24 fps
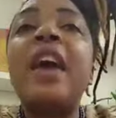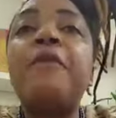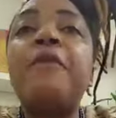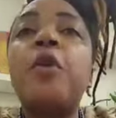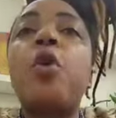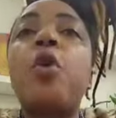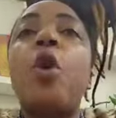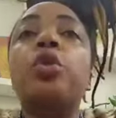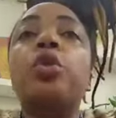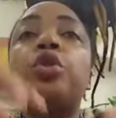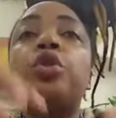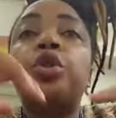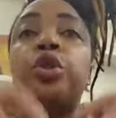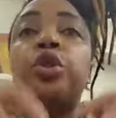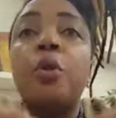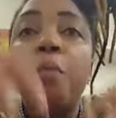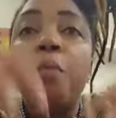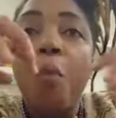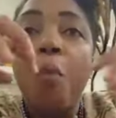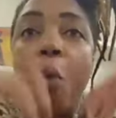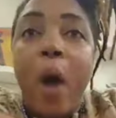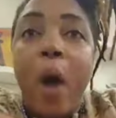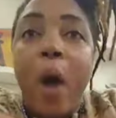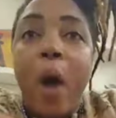contre
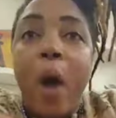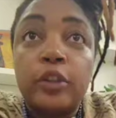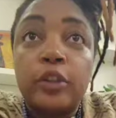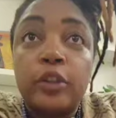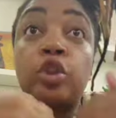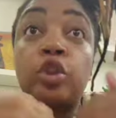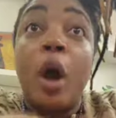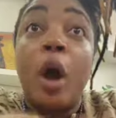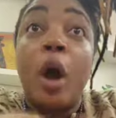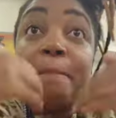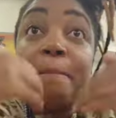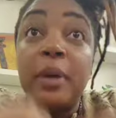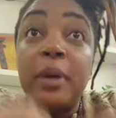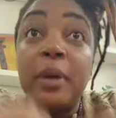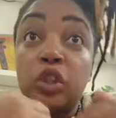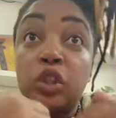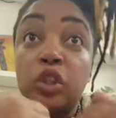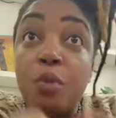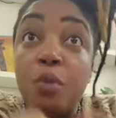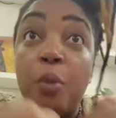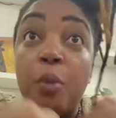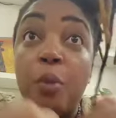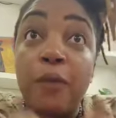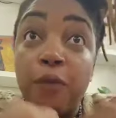moi tombe sous
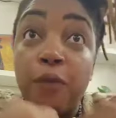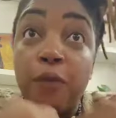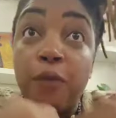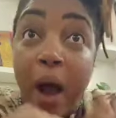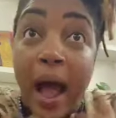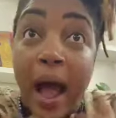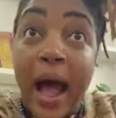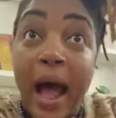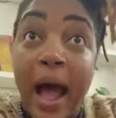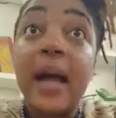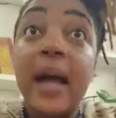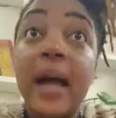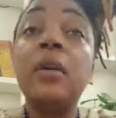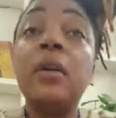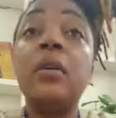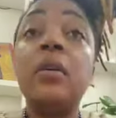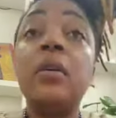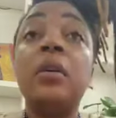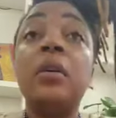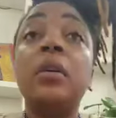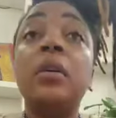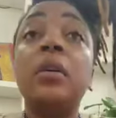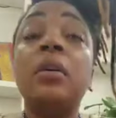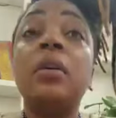mon pouvoir.
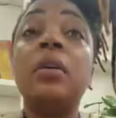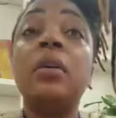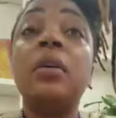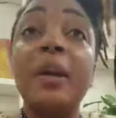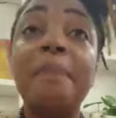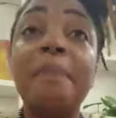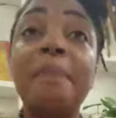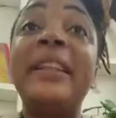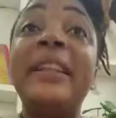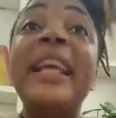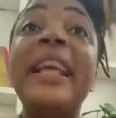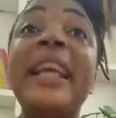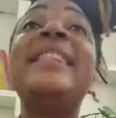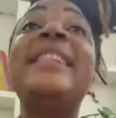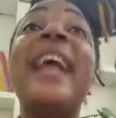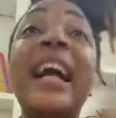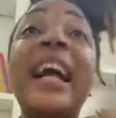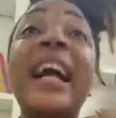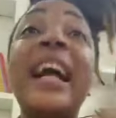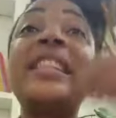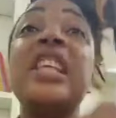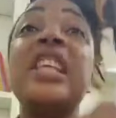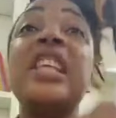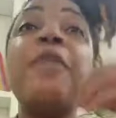Répétez,
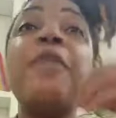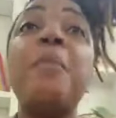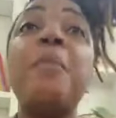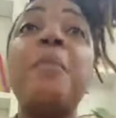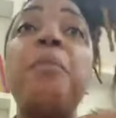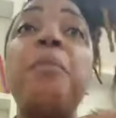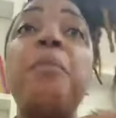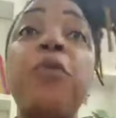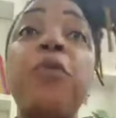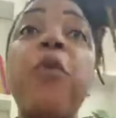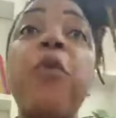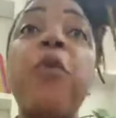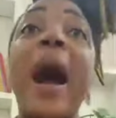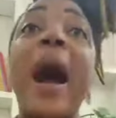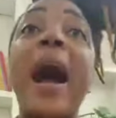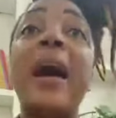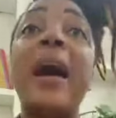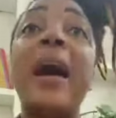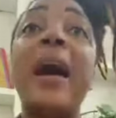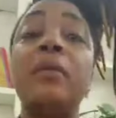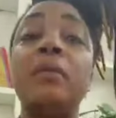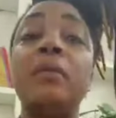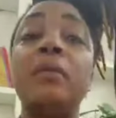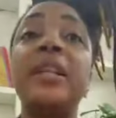j'active mon pouvoir
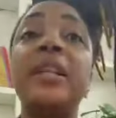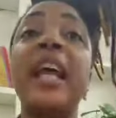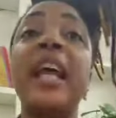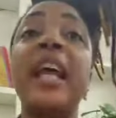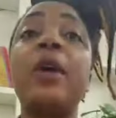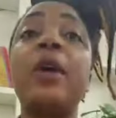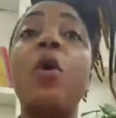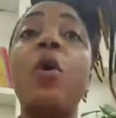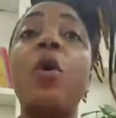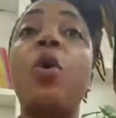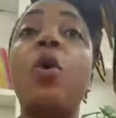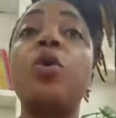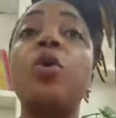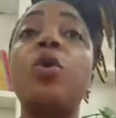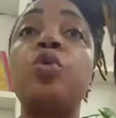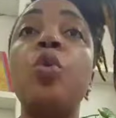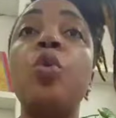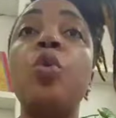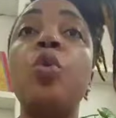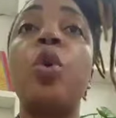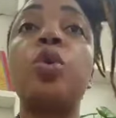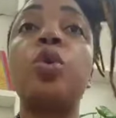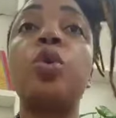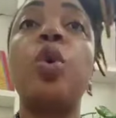rekoko
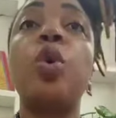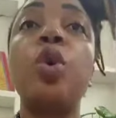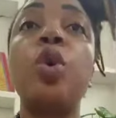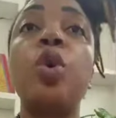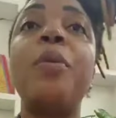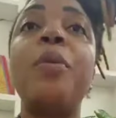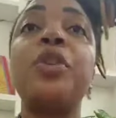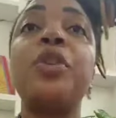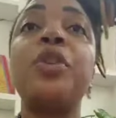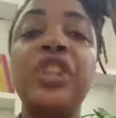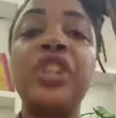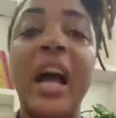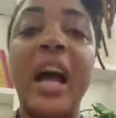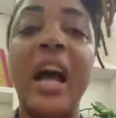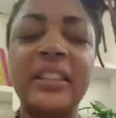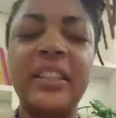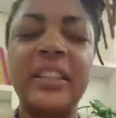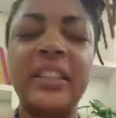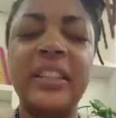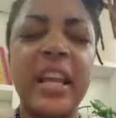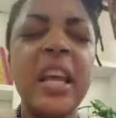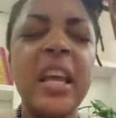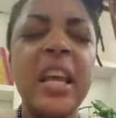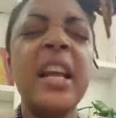suko torobo
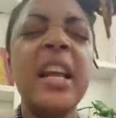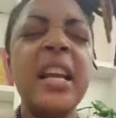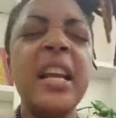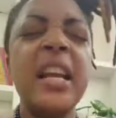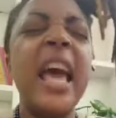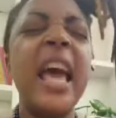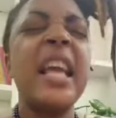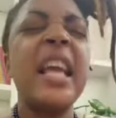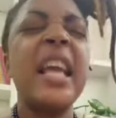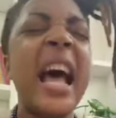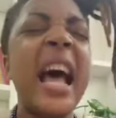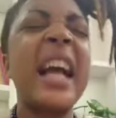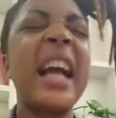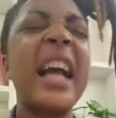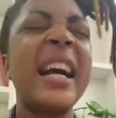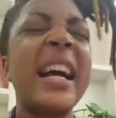chantre le rakaka